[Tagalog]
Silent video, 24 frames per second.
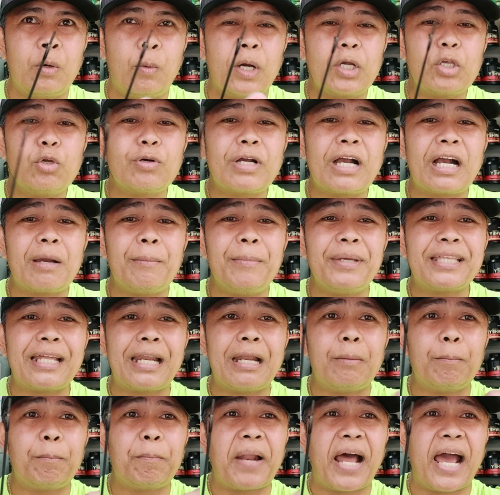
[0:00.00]
Huwag niyong
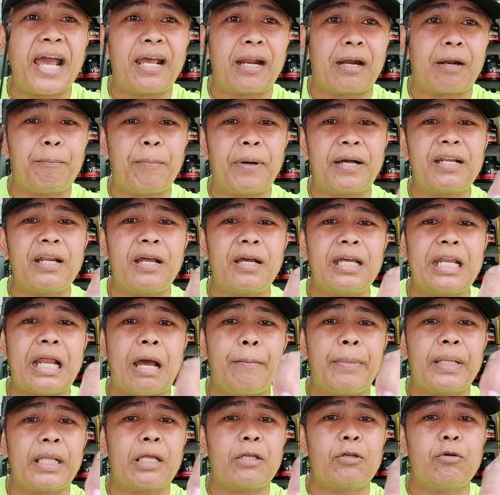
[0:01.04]
gagamitan ng plier. Pag na
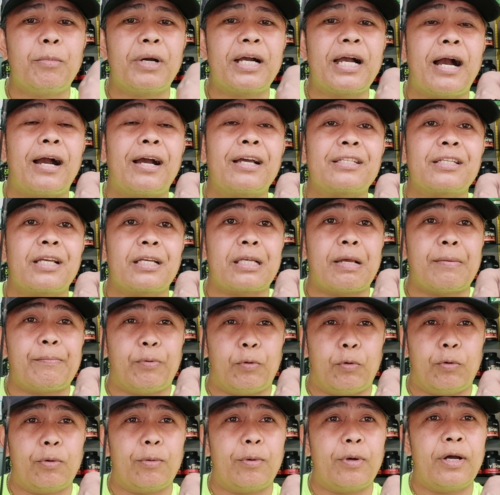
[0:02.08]
ginamitan niyo, magagasgasan
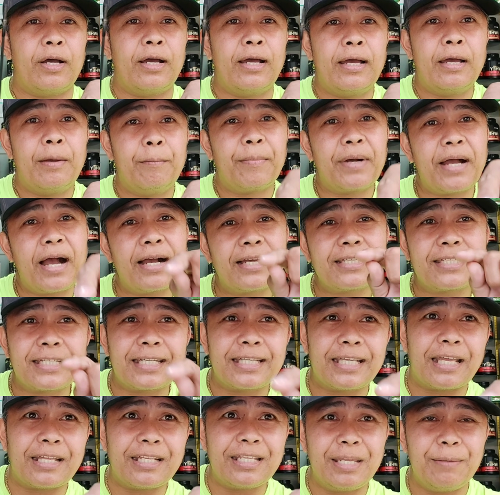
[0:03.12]
po.
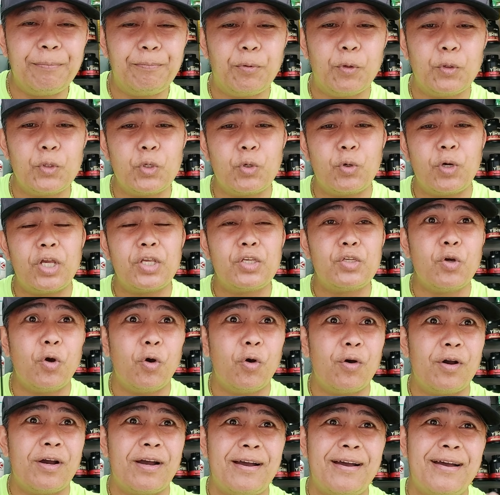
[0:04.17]
Magagasgasan din po yung
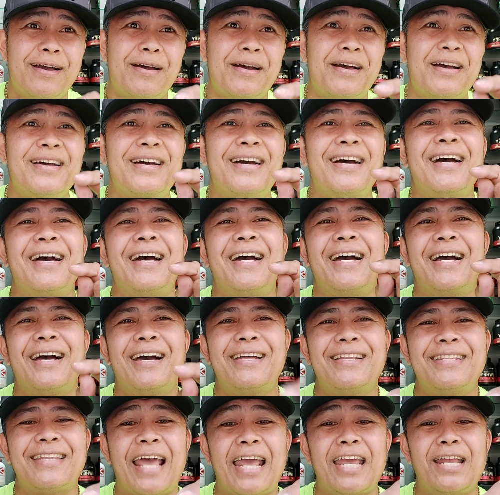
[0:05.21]
inyong
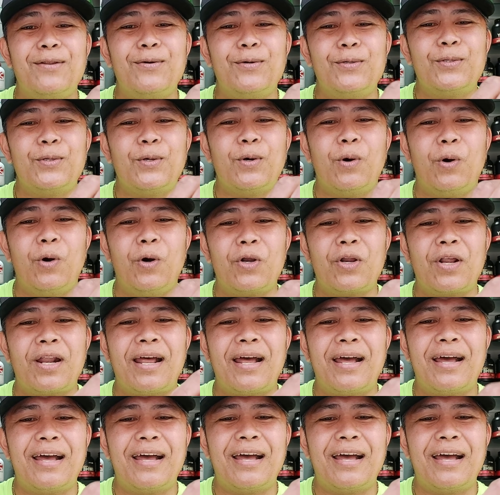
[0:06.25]
nylon or